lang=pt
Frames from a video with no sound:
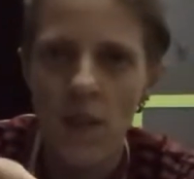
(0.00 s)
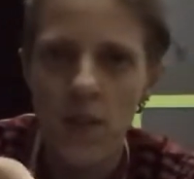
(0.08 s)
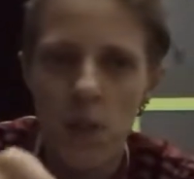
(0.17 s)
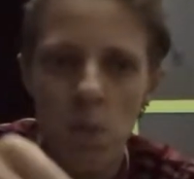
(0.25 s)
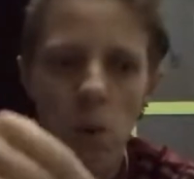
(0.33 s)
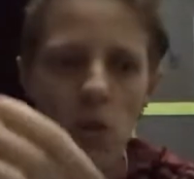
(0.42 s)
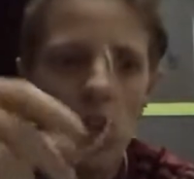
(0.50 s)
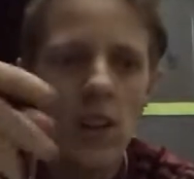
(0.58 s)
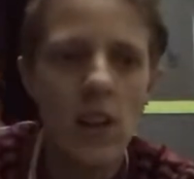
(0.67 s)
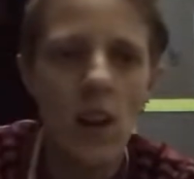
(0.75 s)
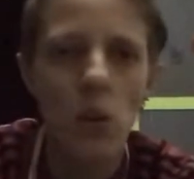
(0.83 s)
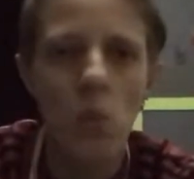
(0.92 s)
Você pode
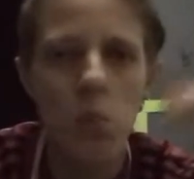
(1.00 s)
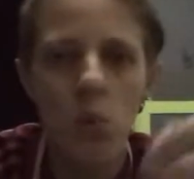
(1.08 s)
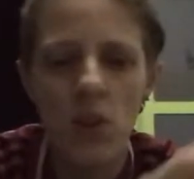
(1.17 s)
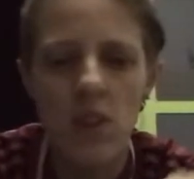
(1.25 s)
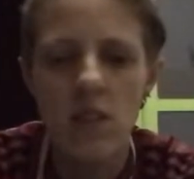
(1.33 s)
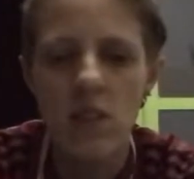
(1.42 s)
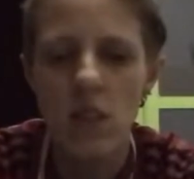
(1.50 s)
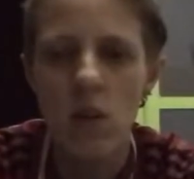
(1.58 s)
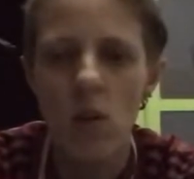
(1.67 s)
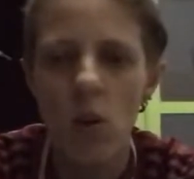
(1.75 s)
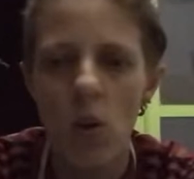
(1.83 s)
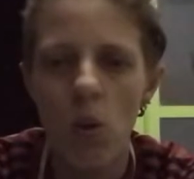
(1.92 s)
ligar num
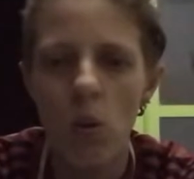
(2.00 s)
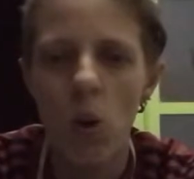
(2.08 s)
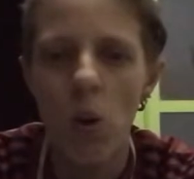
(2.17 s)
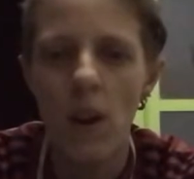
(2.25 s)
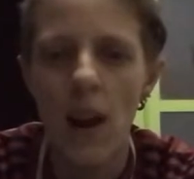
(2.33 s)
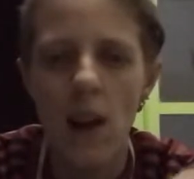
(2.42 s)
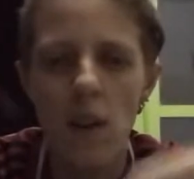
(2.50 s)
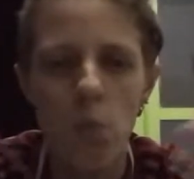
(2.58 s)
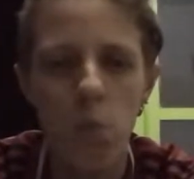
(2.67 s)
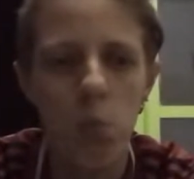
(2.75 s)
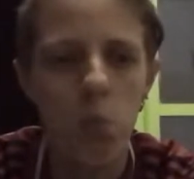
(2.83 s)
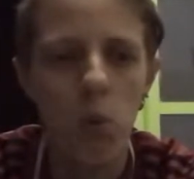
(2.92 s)
plugzinho qualquer
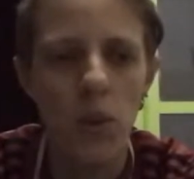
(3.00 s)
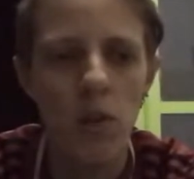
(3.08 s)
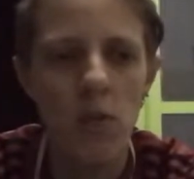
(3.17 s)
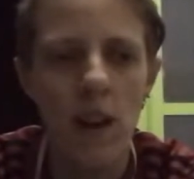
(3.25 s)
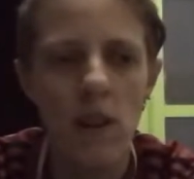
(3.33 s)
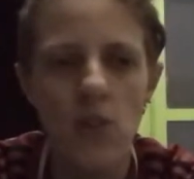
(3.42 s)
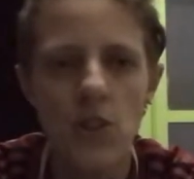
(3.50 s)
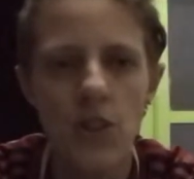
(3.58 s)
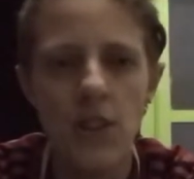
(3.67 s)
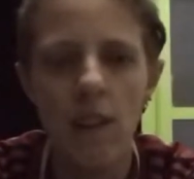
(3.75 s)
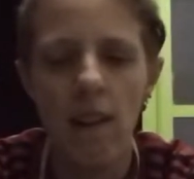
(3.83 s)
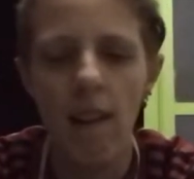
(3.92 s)
plug velho de
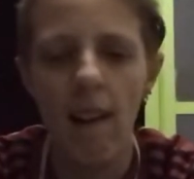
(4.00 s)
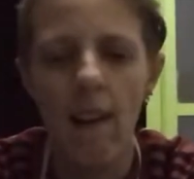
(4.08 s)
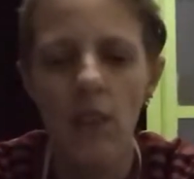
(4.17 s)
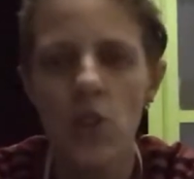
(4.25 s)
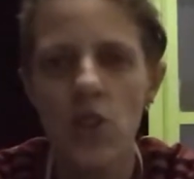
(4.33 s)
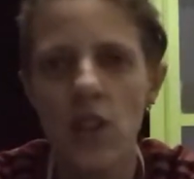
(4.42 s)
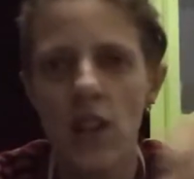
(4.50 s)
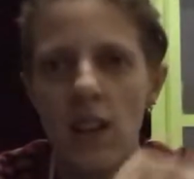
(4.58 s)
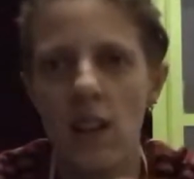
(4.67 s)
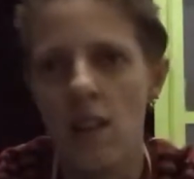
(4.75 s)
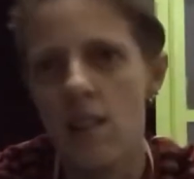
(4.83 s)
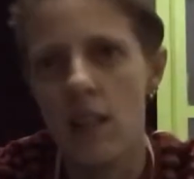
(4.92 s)
teclado, de,
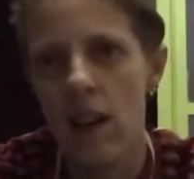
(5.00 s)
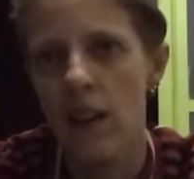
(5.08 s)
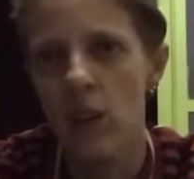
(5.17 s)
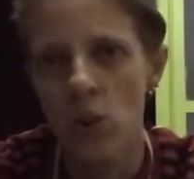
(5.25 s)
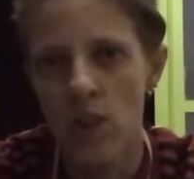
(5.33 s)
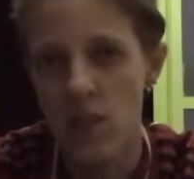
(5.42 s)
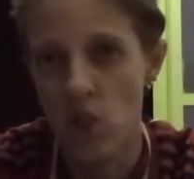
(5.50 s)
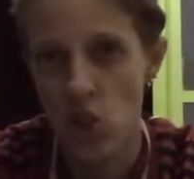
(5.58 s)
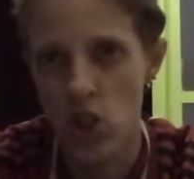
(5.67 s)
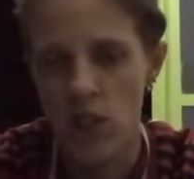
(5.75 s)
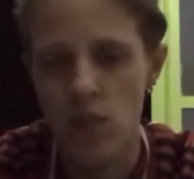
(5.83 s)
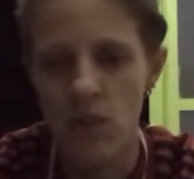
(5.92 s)
daqueles carregadores
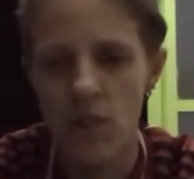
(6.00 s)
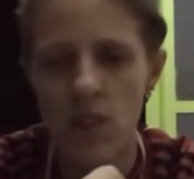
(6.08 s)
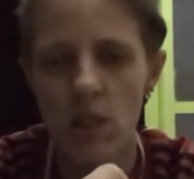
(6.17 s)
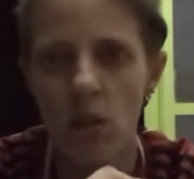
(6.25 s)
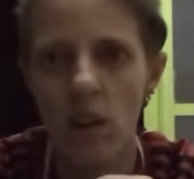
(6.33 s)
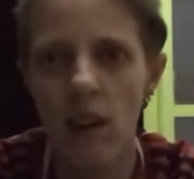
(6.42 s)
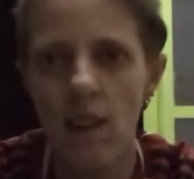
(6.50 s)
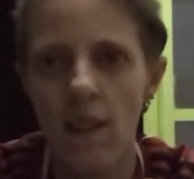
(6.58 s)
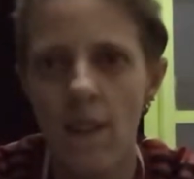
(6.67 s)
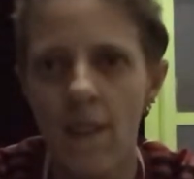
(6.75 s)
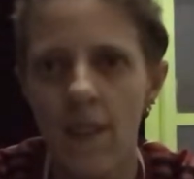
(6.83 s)
antigos de celular.